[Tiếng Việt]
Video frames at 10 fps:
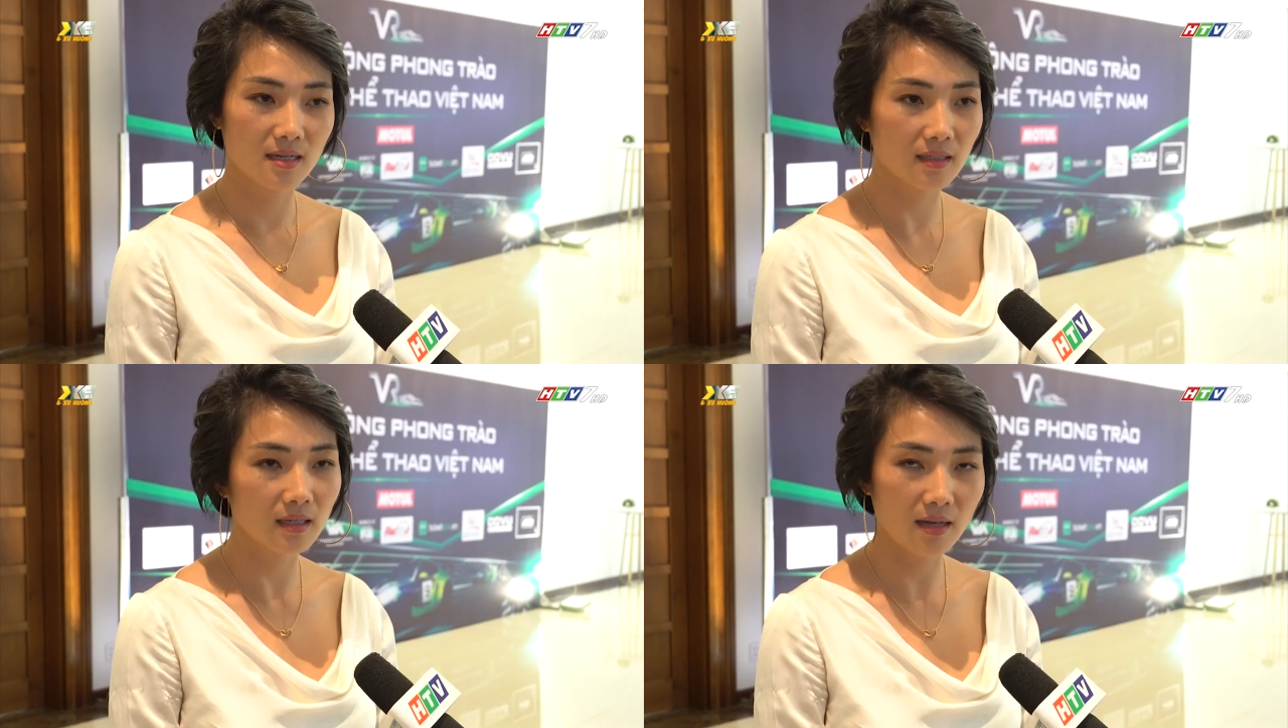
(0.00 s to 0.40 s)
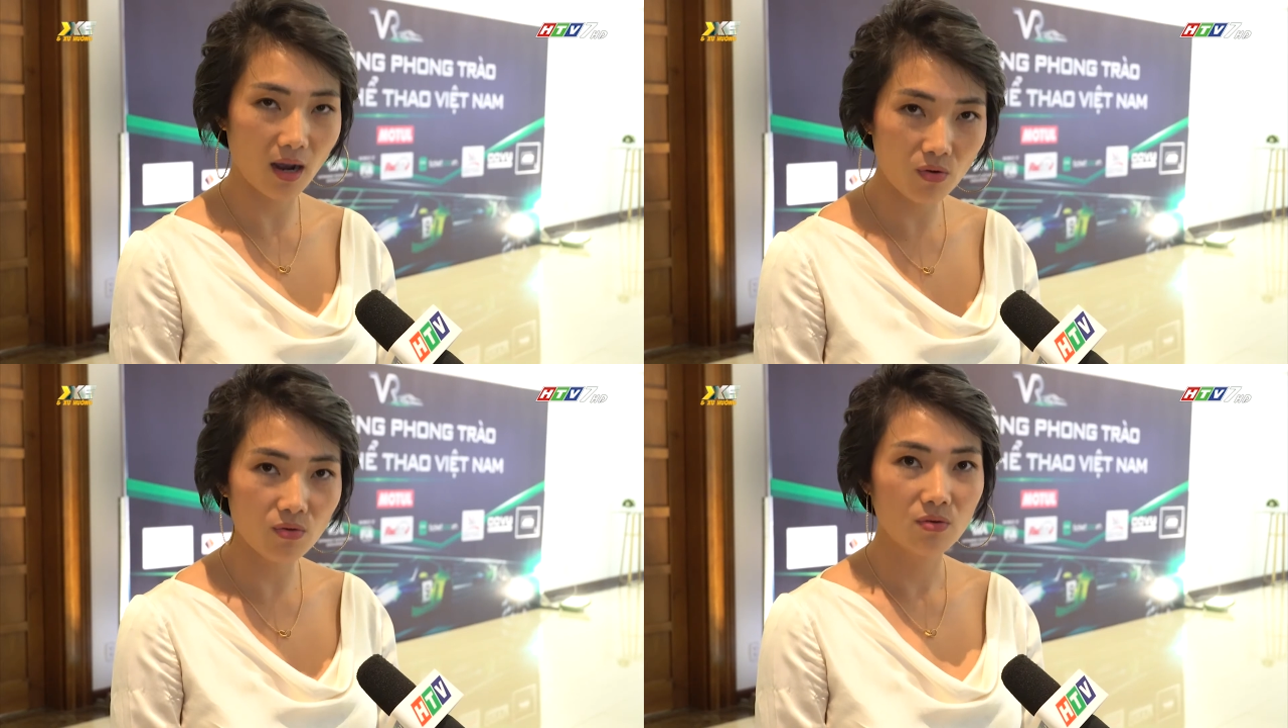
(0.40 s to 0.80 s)
để thi
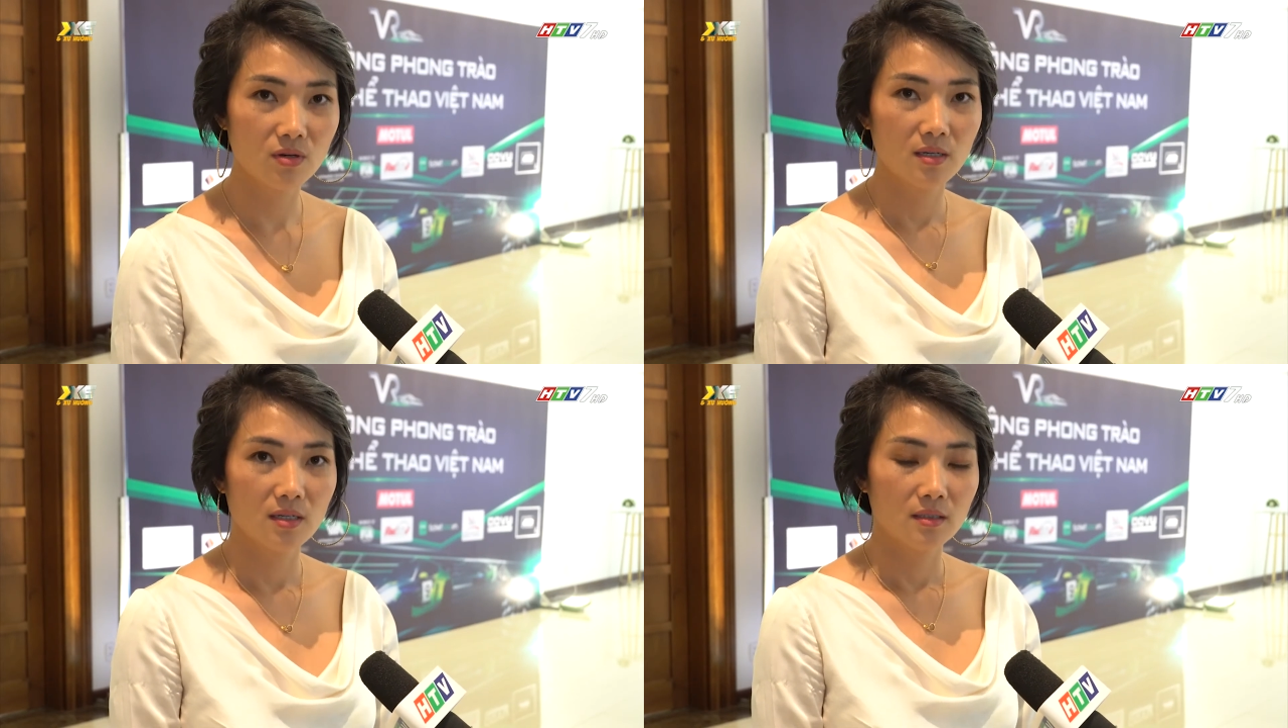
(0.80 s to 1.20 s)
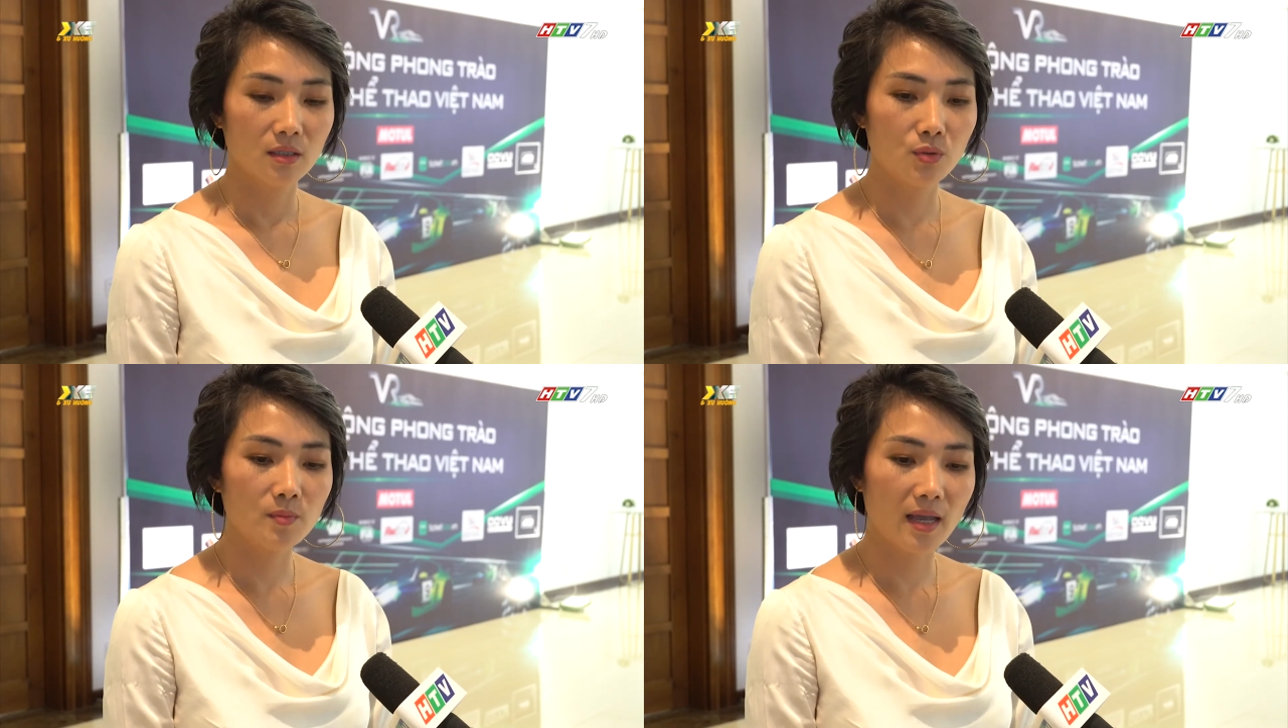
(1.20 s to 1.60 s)
đấu,
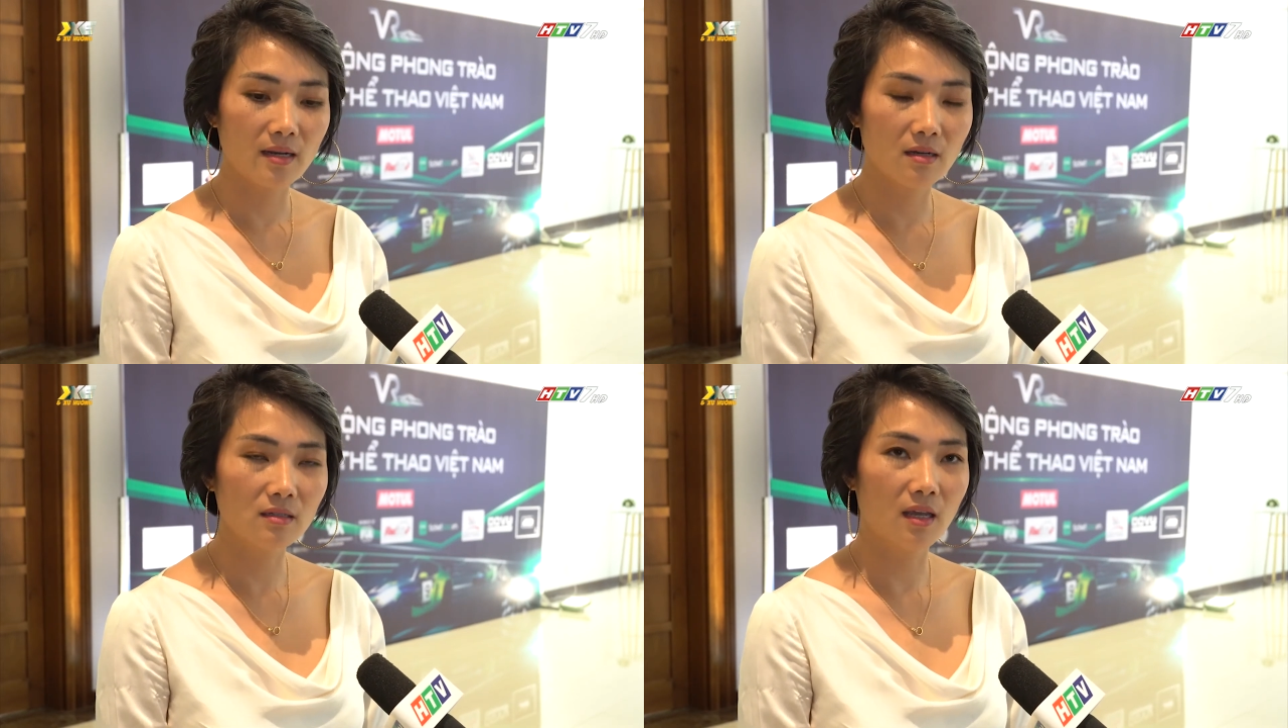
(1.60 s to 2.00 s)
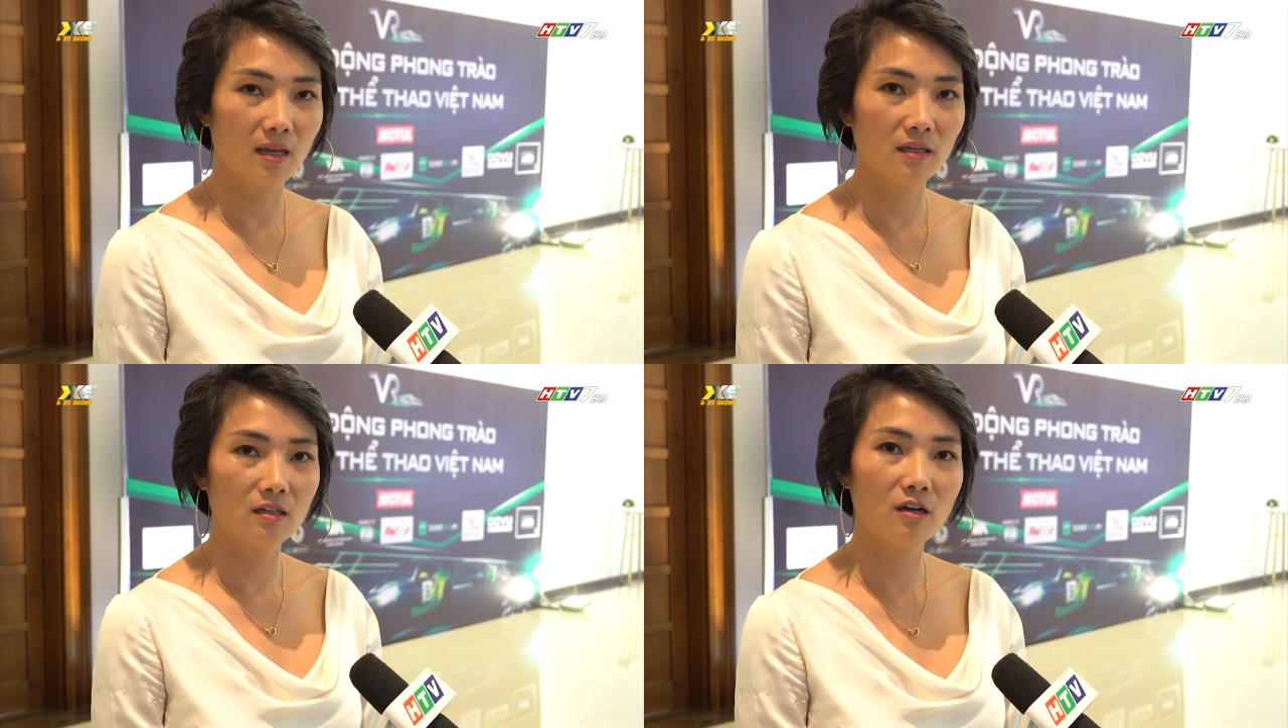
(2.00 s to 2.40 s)
để chúng ta có
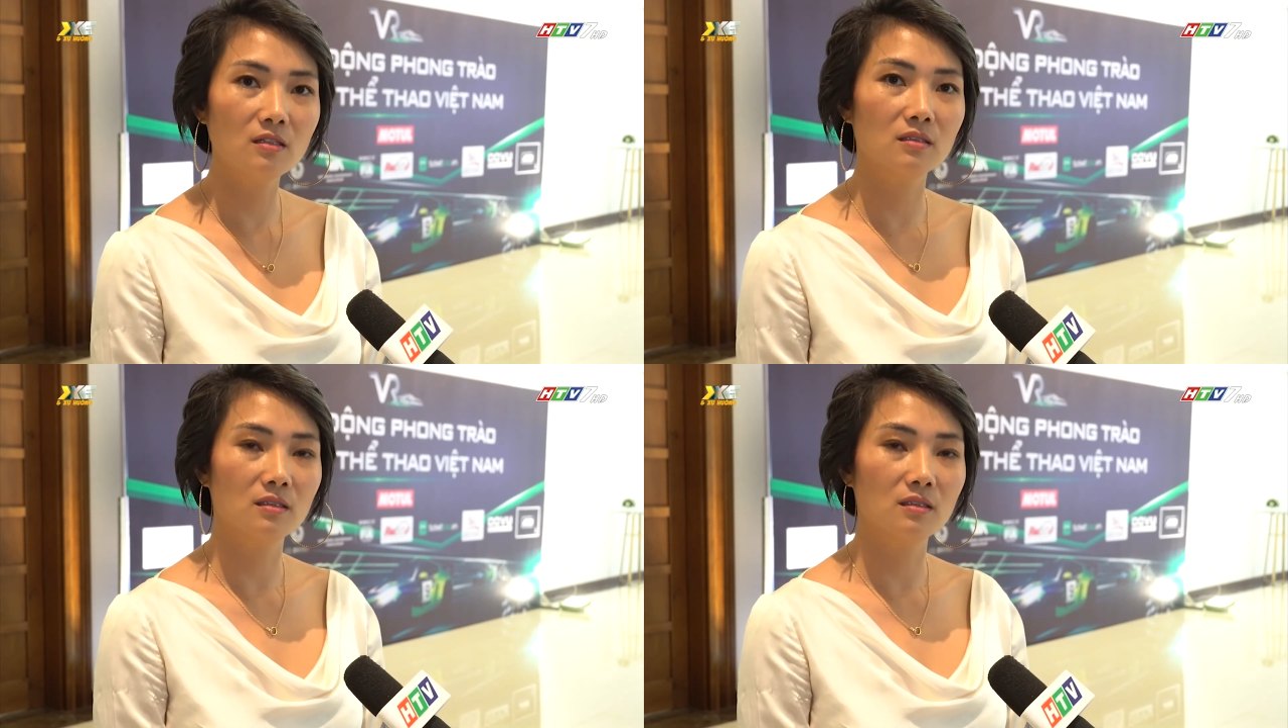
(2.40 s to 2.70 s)
thể có được